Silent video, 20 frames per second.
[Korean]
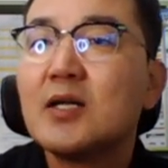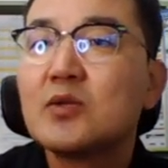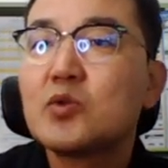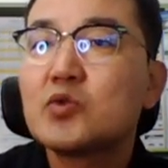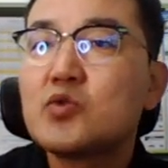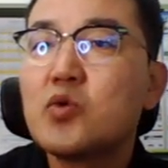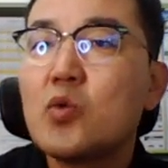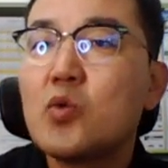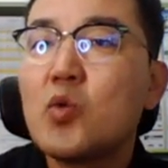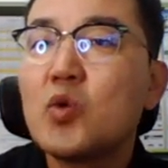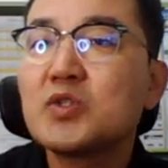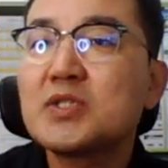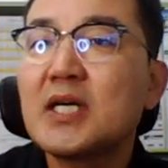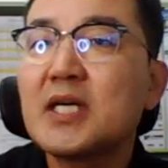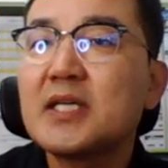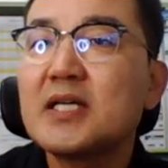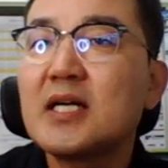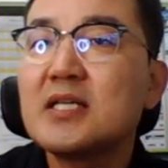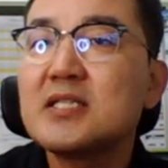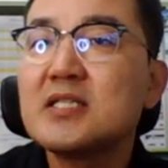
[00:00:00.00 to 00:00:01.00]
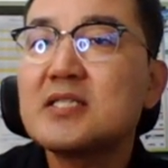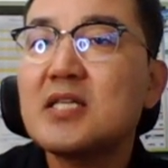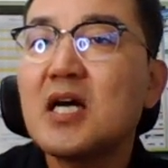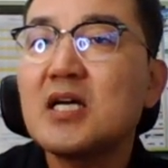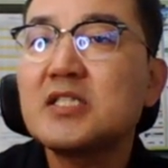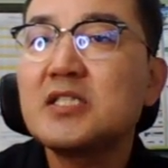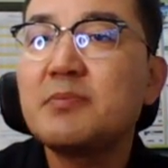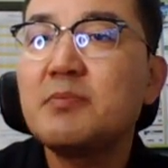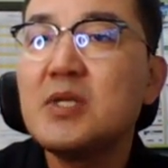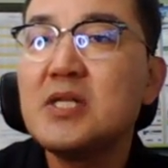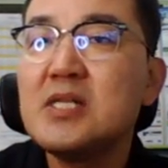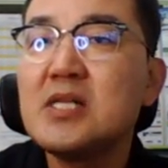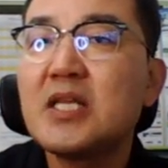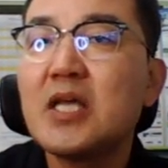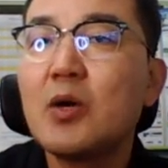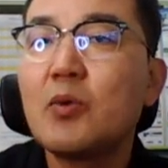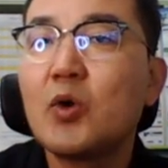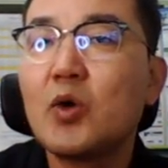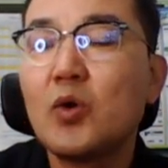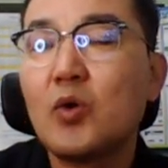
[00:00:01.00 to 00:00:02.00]
또 총 공사 기간이
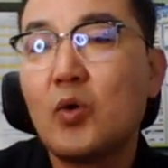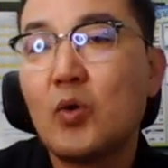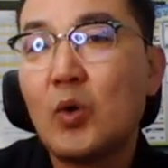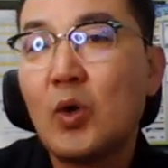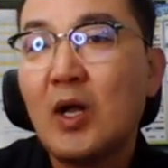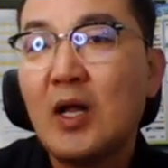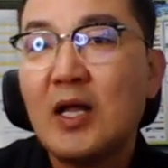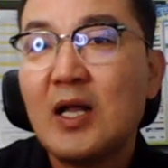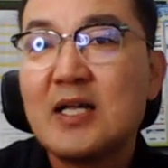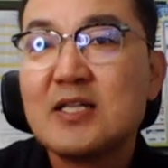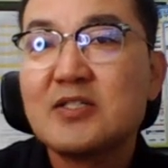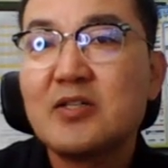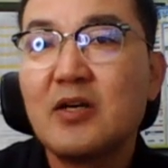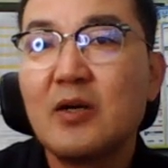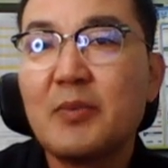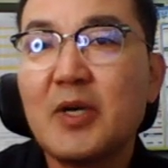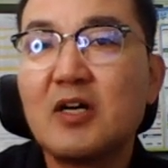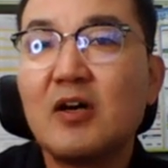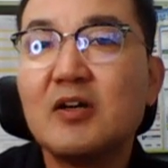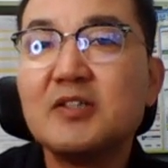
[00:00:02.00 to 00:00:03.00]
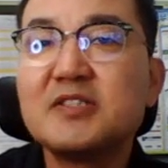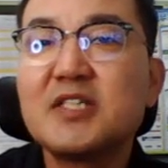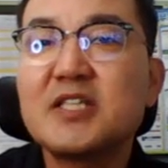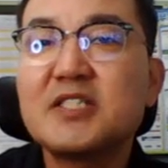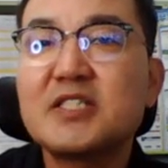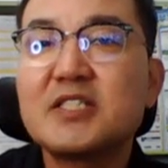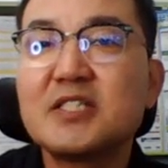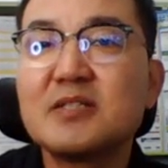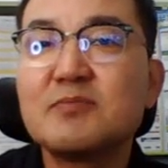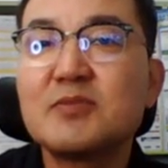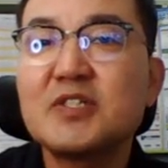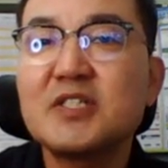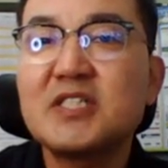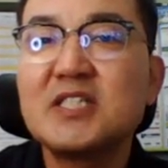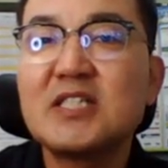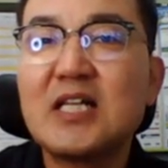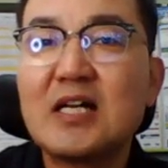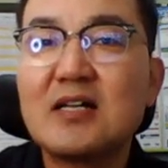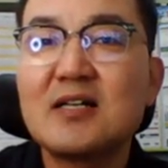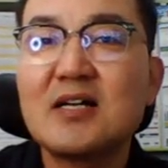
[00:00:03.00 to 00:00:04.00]
41개월로 처음엔 언제쯤
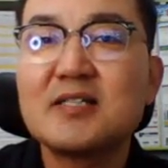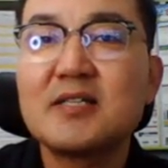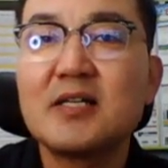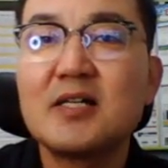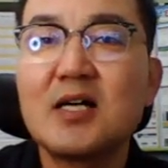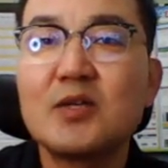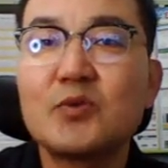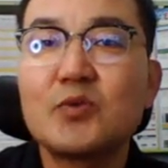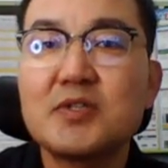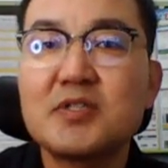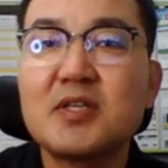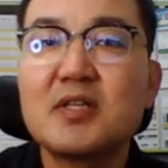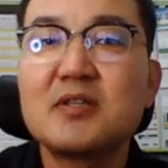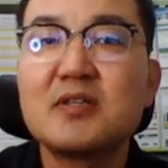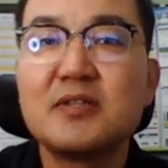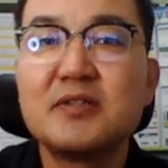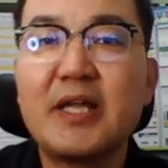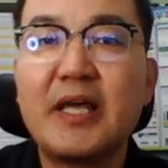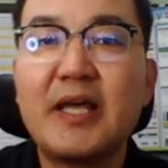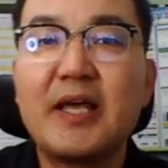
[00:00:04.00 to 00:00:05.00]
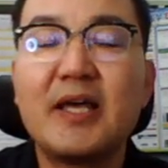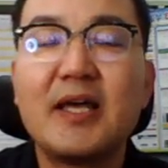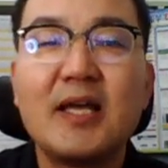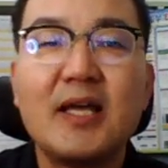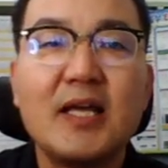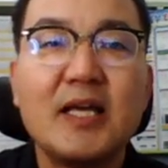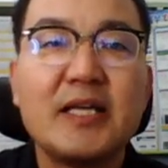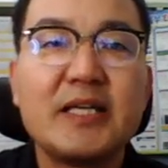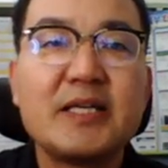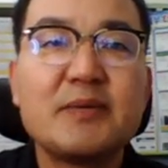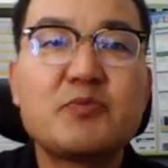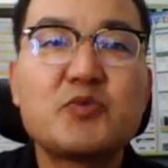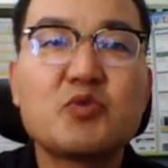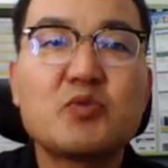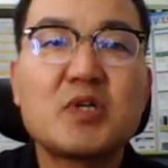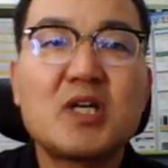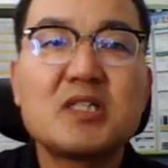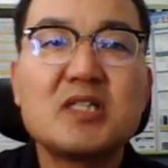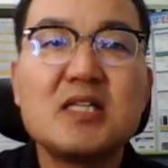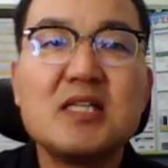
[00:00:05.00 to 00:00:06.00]
끝이 날까 생각됐었는데
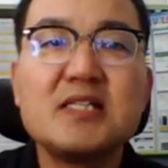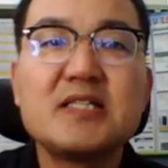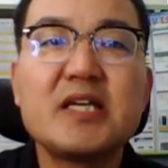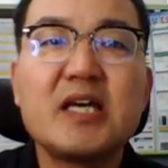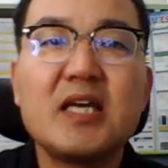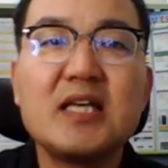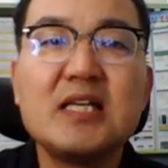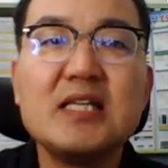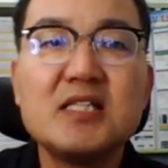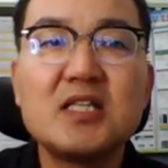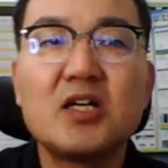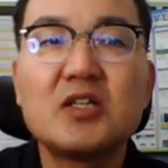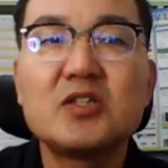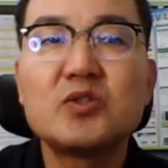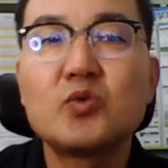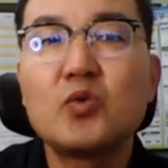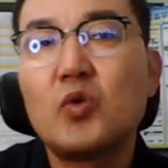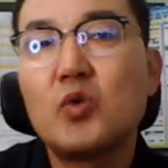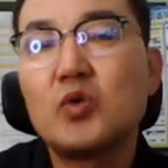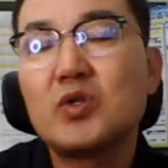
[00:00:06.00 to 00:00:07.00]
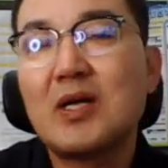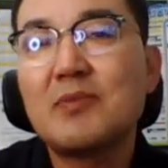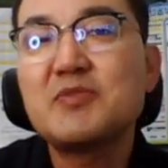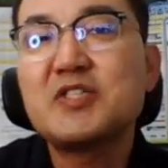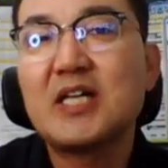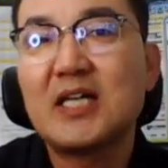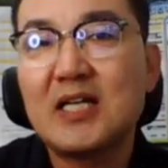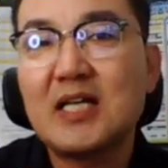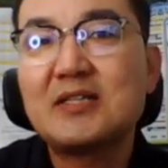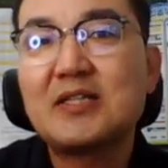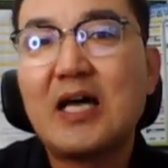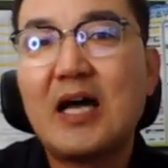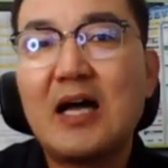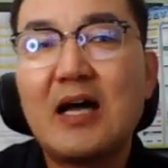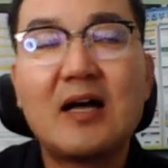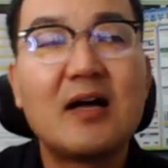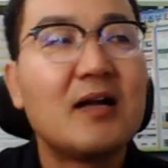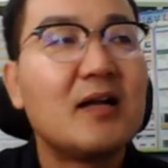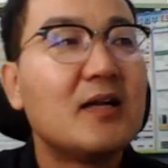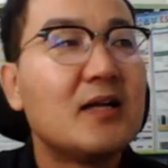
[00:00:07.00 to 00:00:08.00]
입주까지 이제 1년도 남지
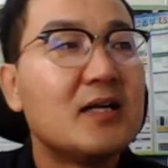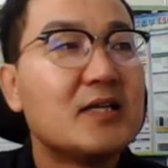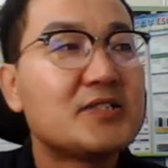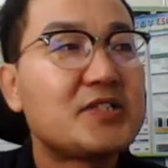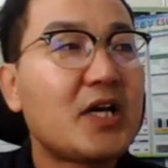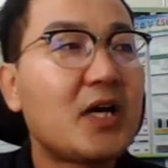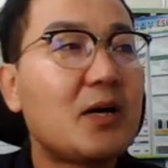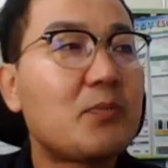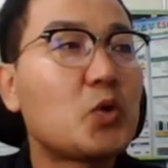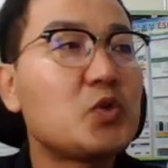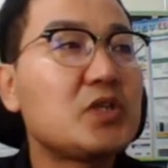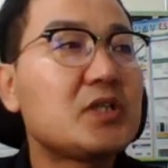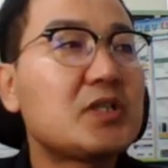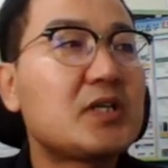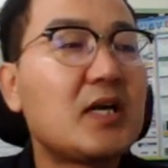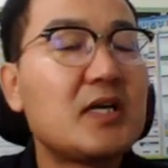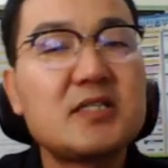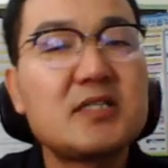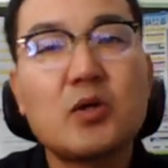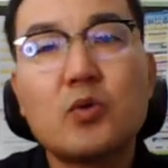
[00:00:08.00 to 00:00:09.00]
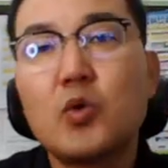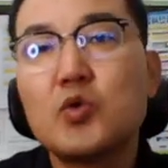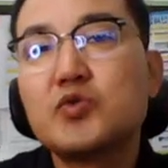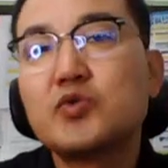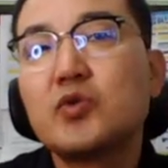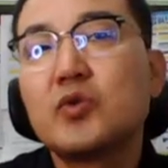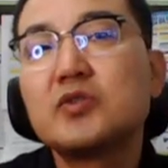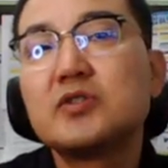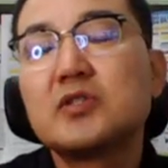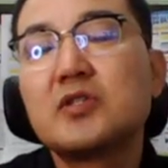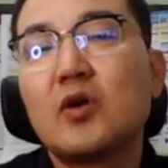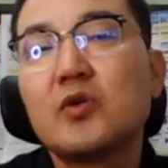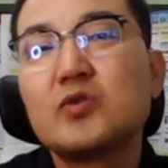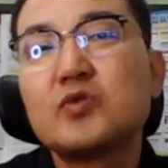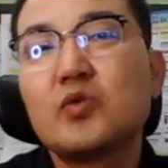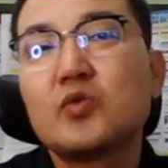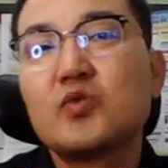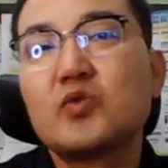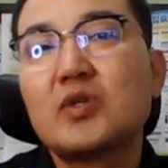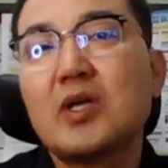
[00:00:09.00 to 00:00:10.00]
않았다. 제가 보니까 이제 골조는
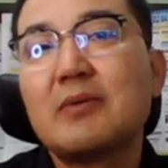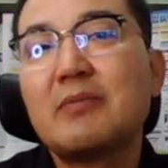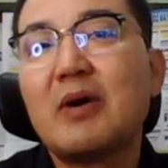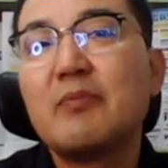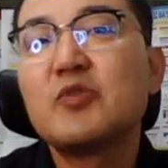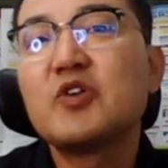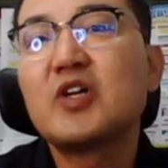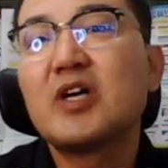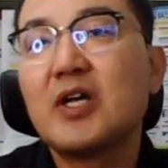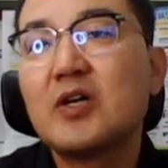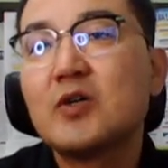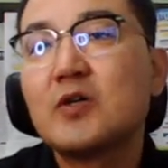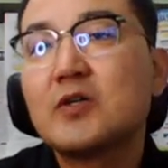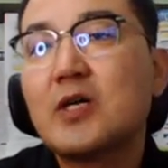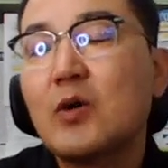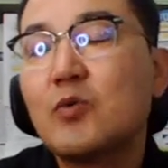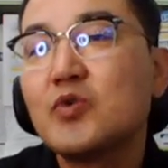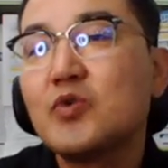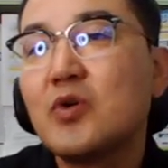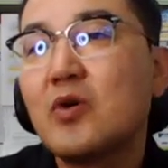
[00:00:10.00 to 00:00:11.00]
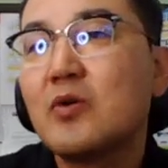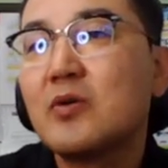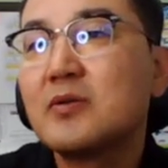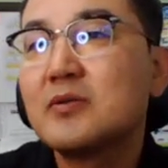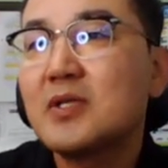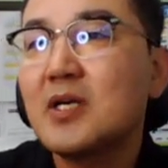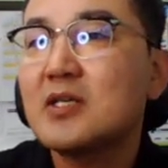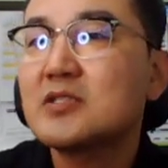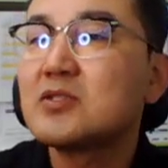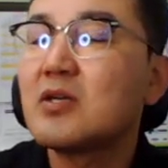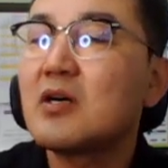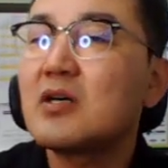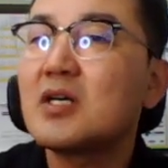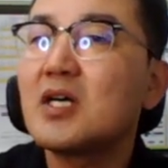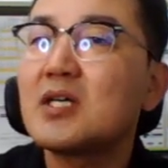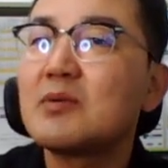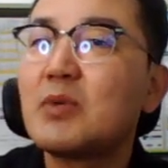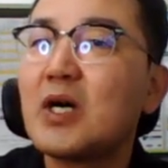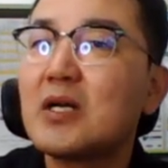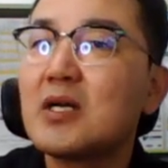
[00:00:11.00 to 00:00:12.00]
어느 정도 다 마무리가 된 것 같고요. 딱
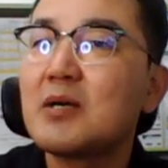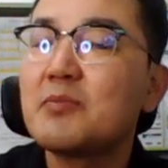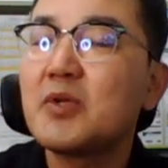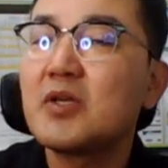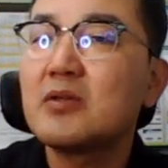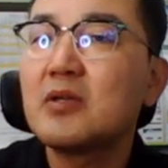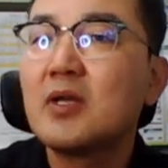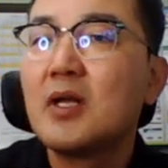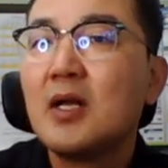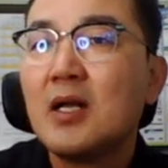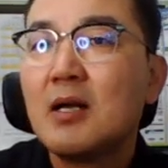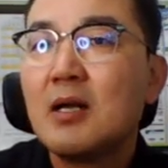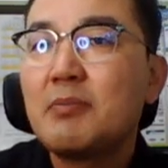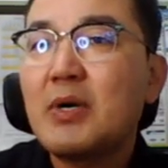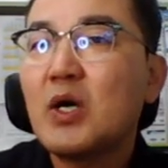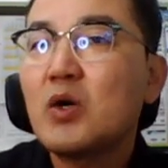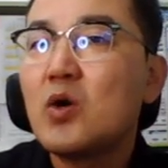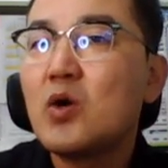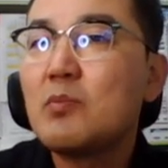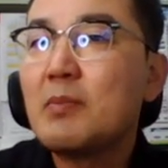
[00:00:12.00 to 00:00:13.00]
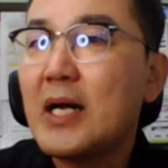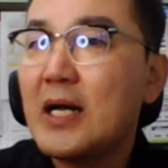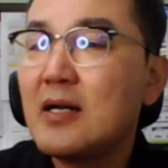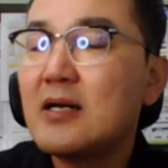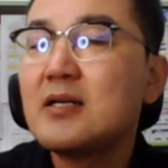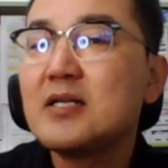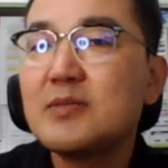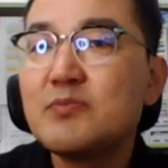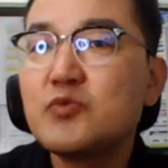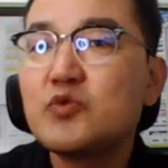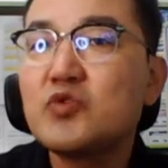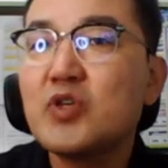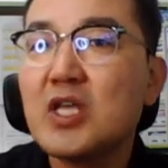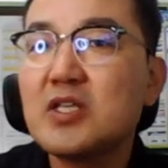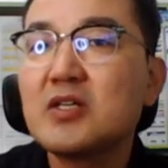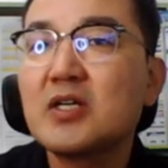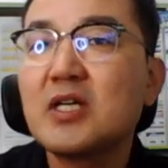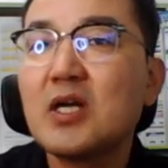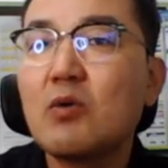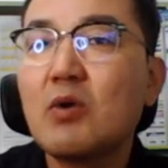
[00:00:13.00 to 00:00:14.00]
정확하게 말하면 8월 말 입주
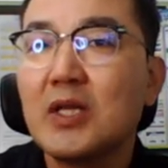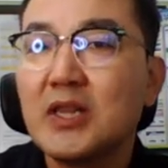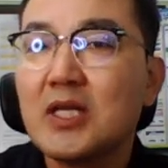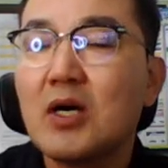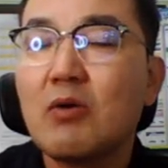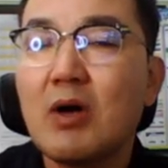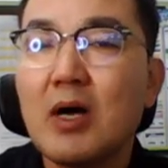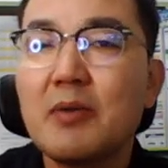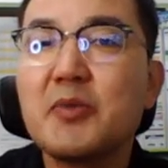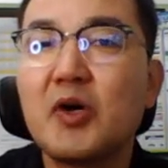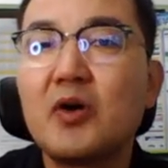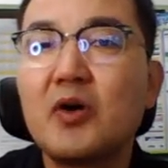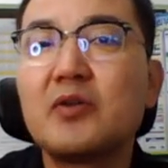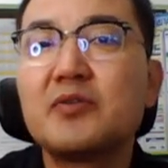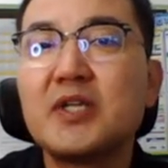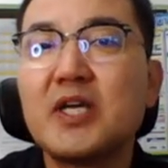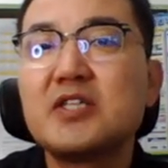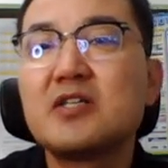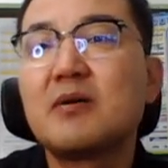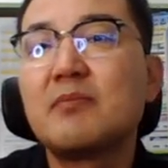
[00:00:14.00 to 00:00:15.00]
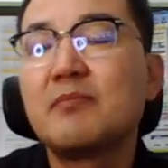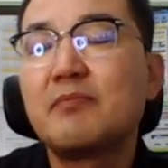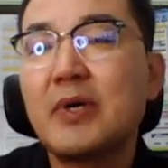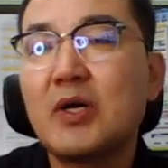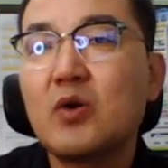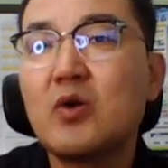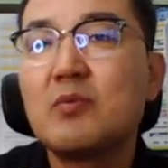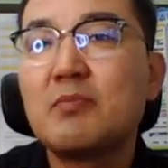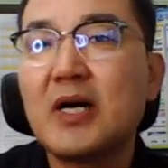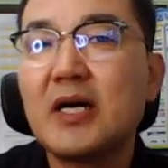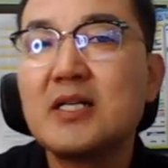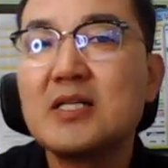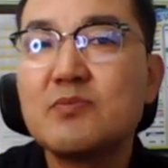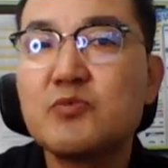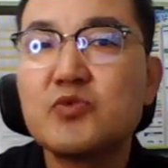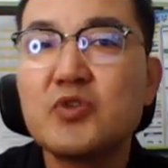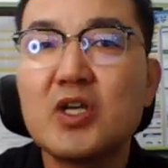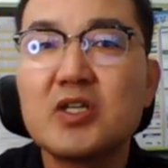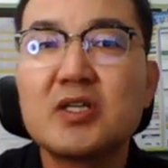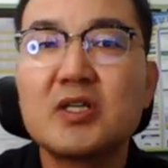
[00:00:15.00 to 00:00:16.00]
예정이라고 한다고 하면 내년 8월 말
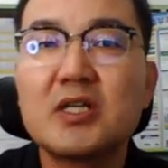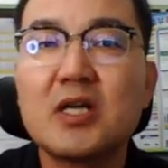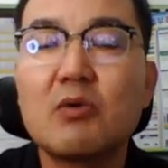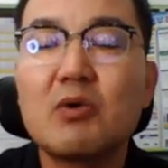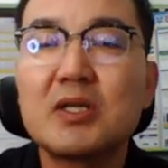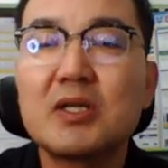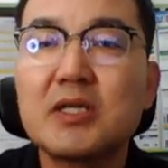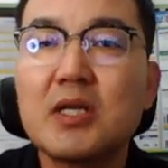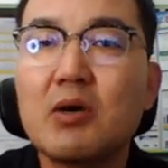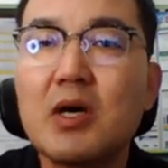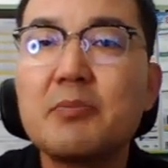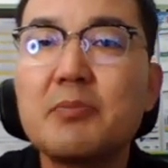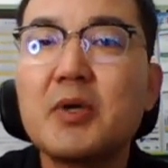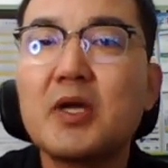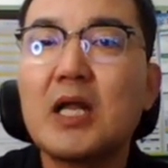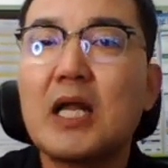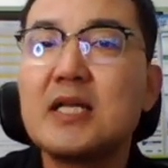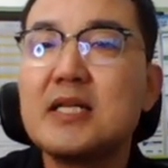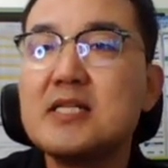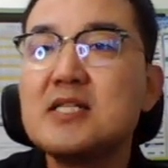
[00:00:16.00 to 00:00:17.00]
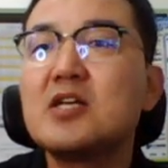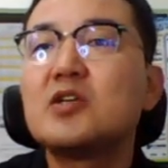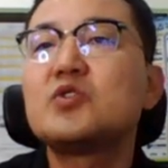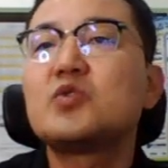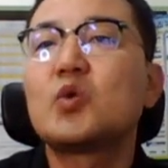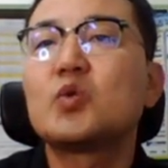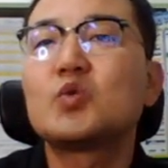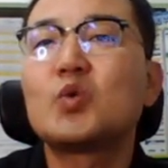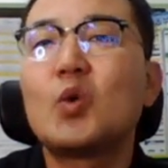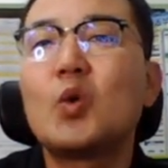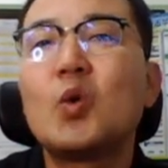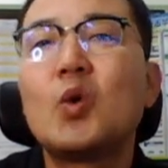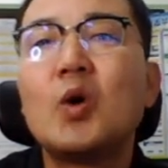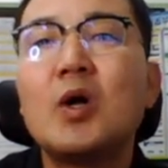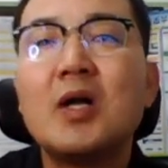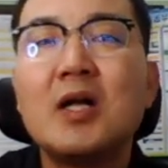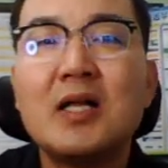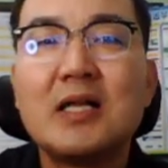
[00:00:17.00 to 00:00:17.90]
입주 예정이라고 한다고 하면 한 1년 정도